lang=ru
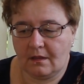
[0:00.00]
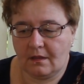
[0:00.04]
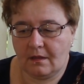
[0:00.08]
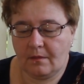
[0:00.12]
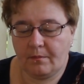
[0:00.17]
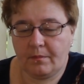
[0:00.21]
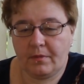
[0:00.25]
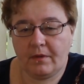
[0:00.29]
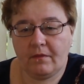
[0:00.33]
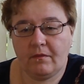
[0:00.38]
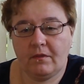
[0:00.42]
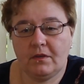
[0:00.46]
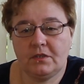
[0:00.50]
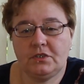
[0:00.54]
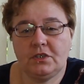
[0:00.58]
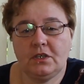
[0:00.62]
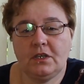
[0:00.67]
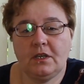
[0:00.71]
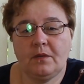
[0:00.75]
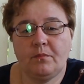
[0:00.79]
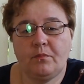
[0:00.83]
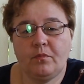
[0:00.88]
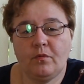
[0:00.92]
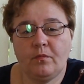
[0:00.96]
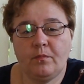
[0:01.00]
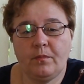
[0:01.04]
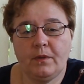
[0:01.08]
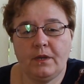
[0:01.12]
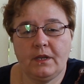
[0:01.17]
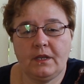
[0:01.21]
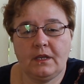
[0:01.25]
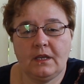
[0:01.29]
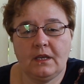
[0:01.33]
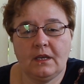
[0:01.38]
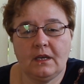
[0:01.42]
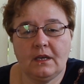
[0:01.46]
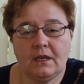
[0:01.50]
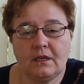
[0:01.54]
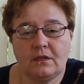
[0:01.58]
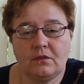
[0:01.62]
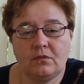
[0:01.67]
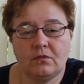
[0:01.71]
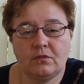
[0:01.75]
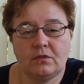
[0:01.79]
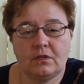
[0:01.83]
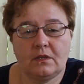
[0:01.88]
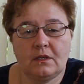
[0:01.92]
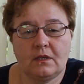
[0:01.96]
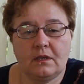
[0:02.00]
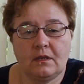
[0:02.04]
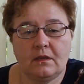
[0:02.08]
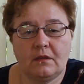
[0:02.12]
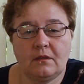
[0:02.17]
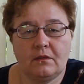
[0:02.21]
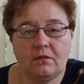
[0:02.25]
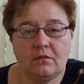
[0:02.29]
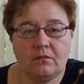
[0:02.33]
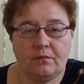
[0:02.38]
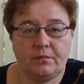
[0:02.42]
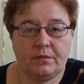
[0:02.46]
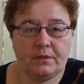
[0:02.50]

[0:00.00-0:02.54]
Для привлечения публики кто-то ну,